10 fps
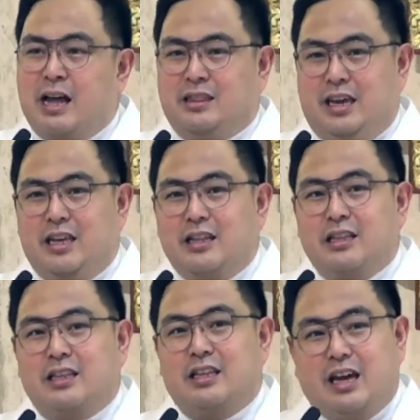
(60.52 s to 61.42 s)
natin
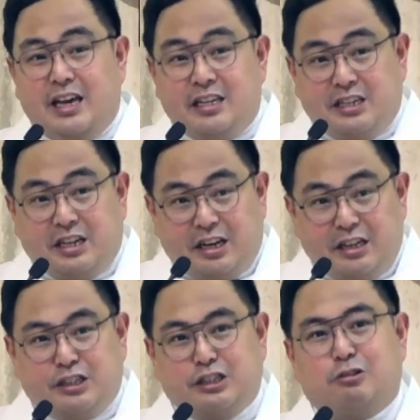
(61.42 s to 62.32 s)
ay si
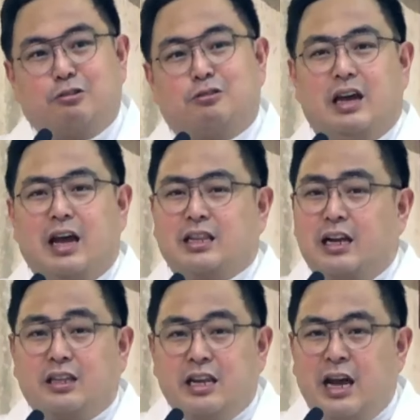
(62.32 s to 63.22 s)
Kristo. At
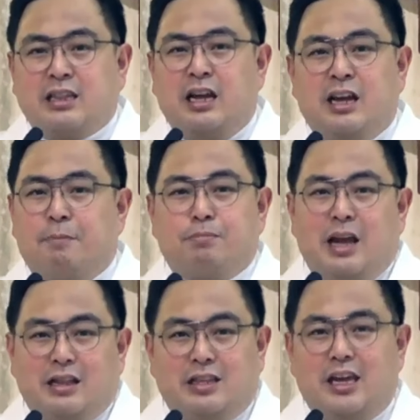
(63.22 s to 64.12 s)
ang tinatanggap
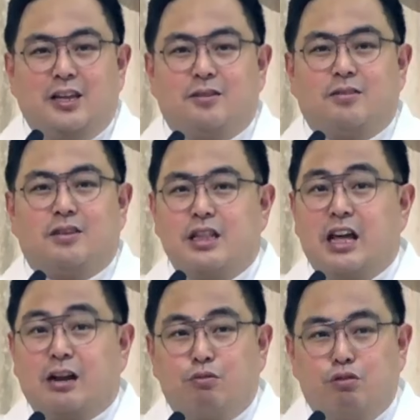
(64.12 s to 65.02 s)
natin
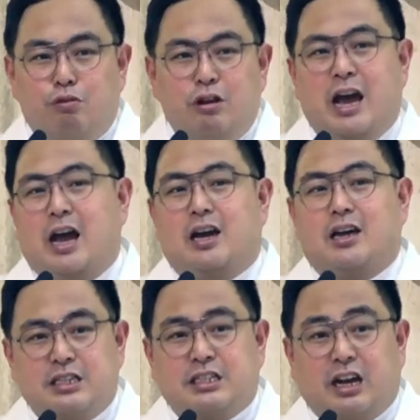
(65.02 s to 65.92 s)
nagmumula
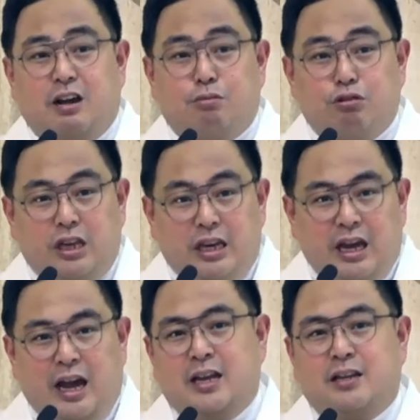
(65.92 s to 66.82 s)
sa
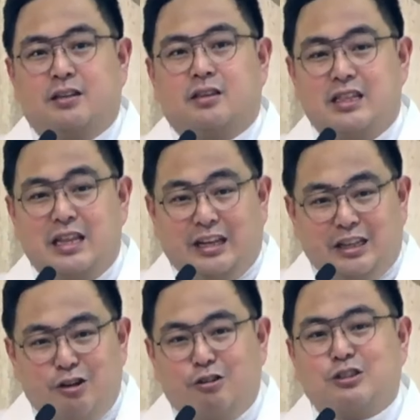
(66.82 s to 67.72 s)
kabutihan ng
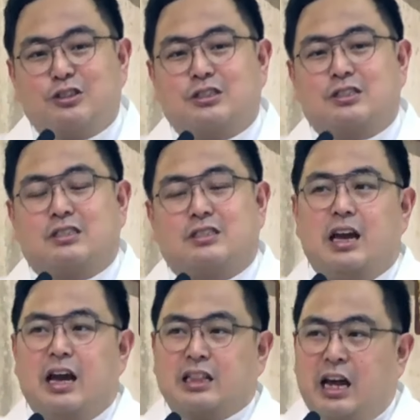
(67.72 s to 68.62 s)
Diyos.
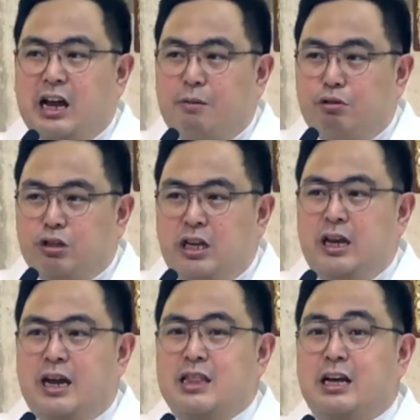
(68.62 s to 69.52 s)
At ang
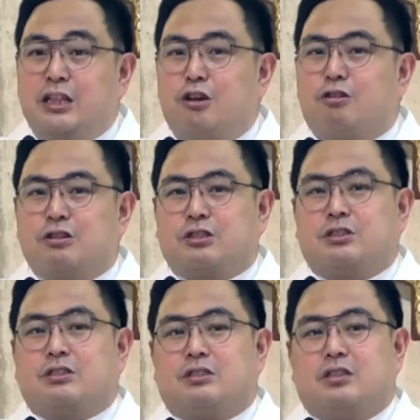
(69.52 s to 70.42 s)
kabutihan ng
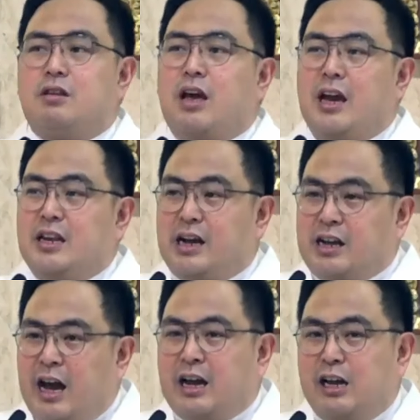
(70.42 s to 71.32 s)
Diyos ay
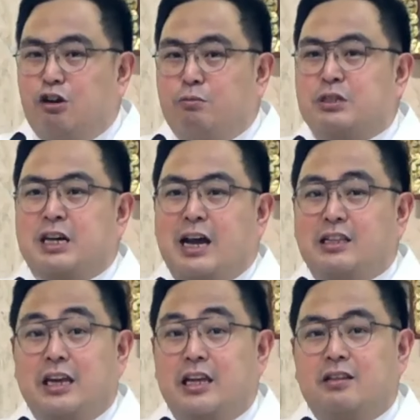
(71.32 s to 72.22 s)
nagkakaloob sa
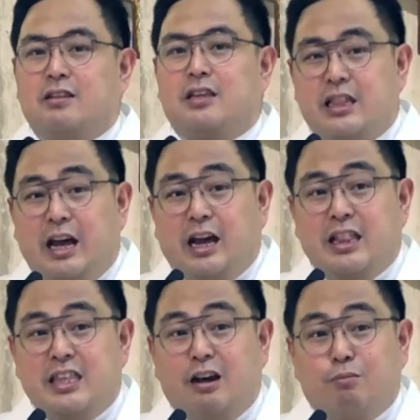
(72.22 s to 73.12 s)
atin ng
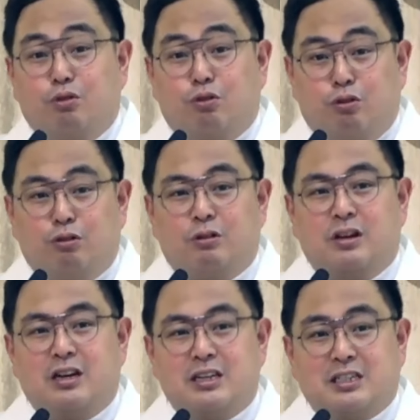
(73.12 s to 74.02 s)
kanyang
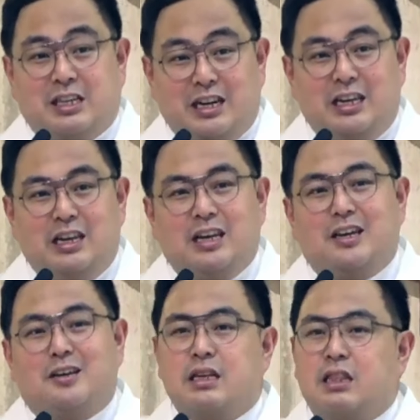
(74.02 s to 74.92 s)
buong sarili.
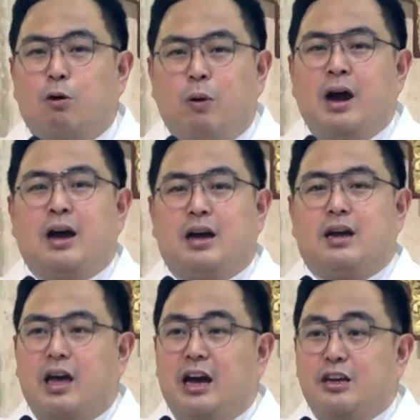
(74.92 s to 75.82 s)
Nawa
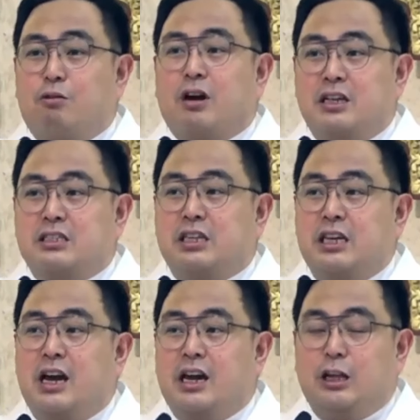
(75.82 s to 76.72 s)
ang
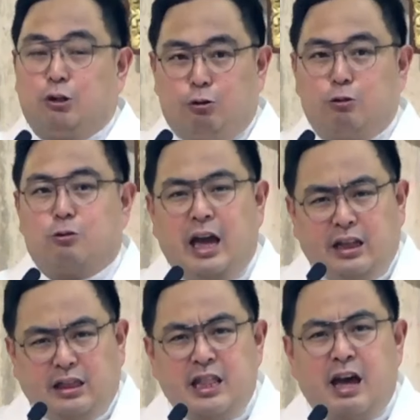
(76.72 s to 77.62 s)
Eukaristiyang ito,
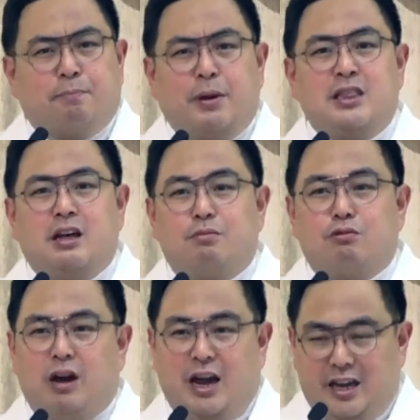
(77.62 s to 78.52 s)
ang tinapay ng
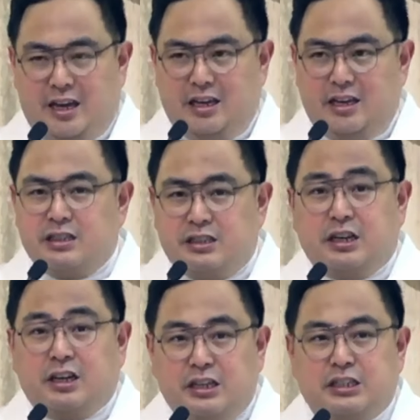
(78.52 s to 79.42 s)
buhay, si
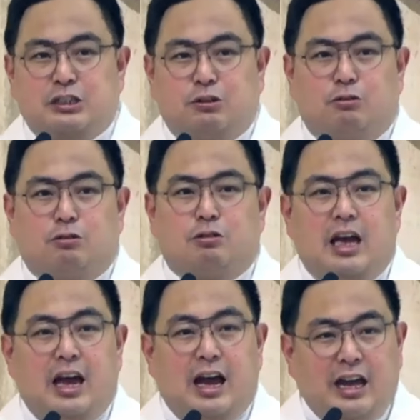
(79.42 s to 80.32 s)
Kristo
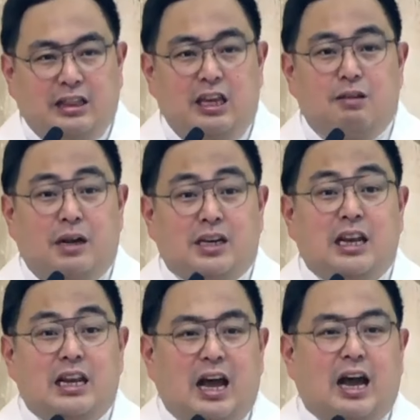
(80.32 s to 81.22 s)
ang ating
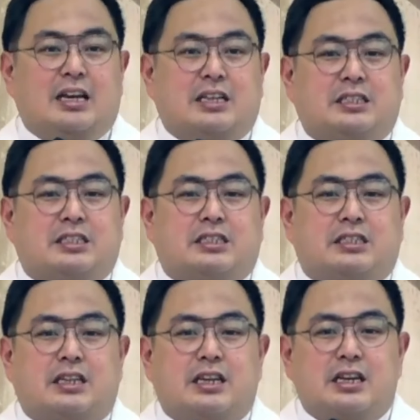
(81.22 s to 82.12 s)
maging lakas
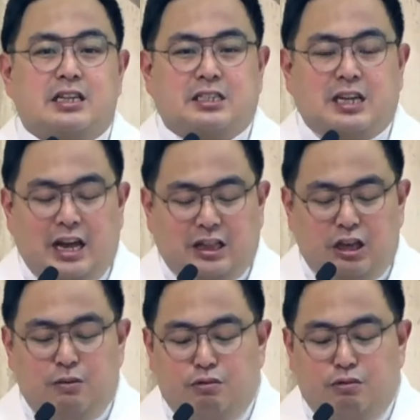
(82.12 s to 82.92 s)
sa ating